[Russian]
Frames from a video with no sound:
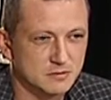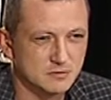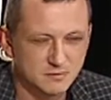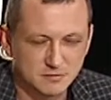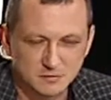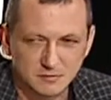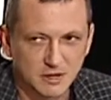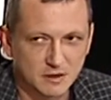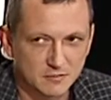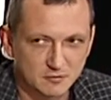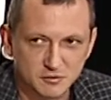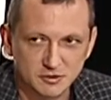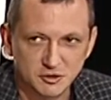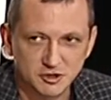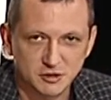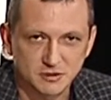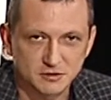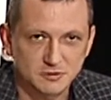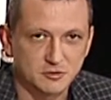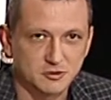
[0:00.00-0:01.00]
ну, я его
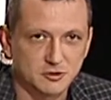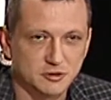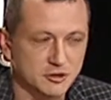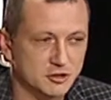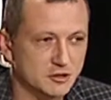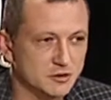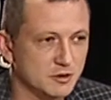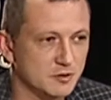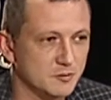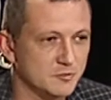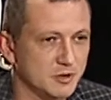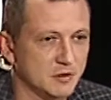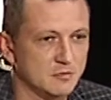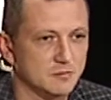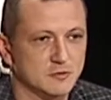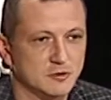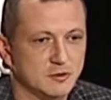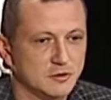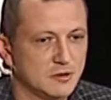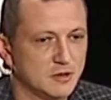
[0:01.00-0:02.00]
сейчас тоже не считаю прям
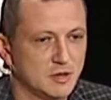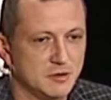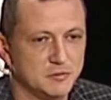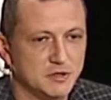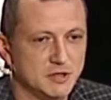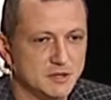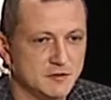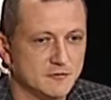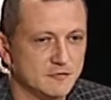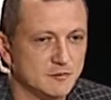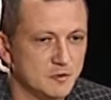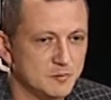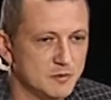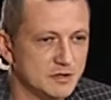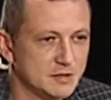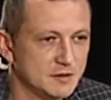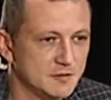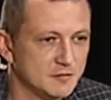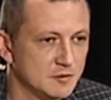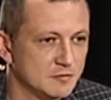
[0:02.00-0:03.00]
вот объективно
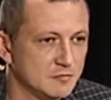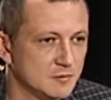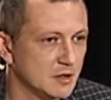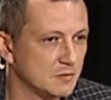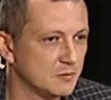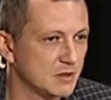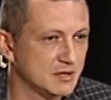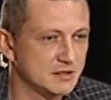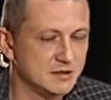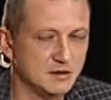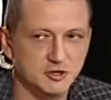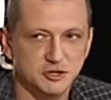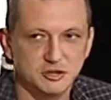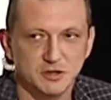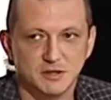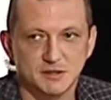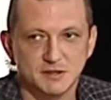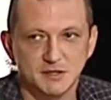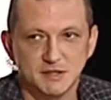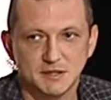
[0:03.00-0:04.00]
объективным. Мы опросили
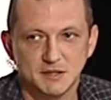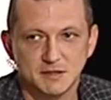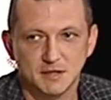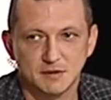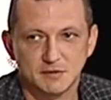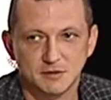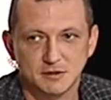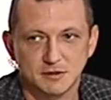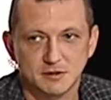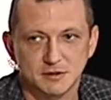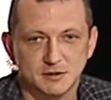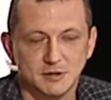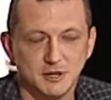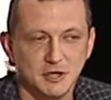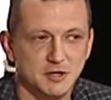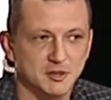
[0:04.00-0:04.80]
человек 10, наверное.